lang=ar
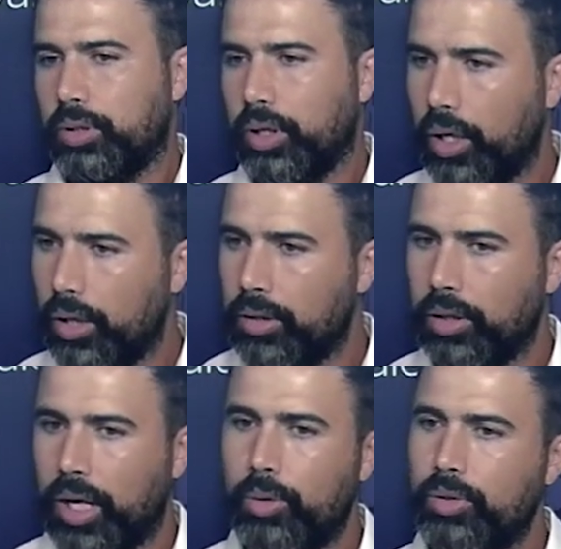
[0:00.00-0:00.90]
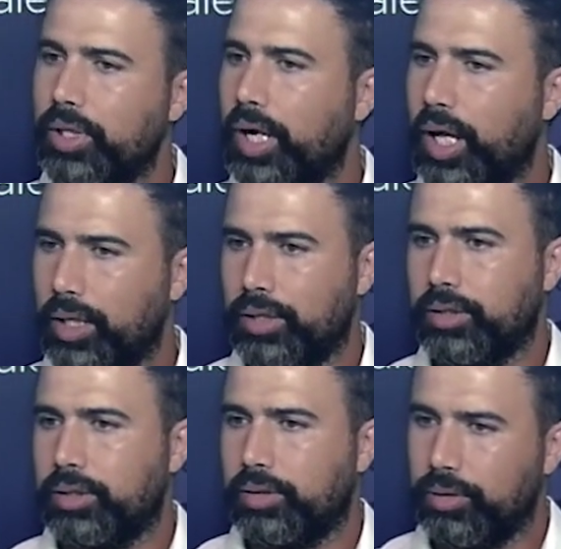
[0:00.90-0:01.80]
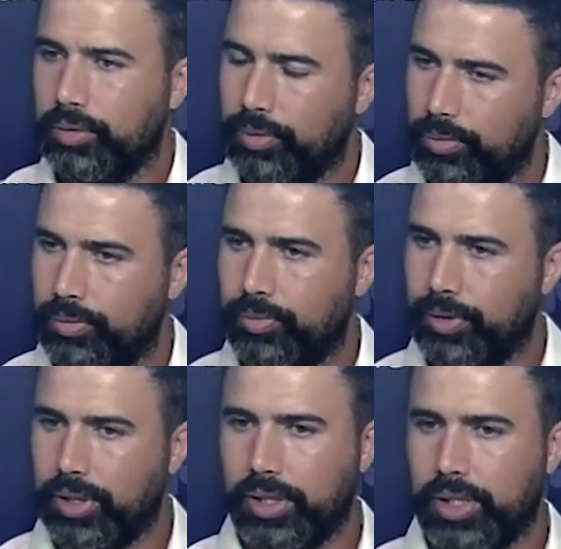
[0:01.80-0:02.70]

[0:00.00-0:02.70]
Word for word: راديو ولا في لي بلاتو تي في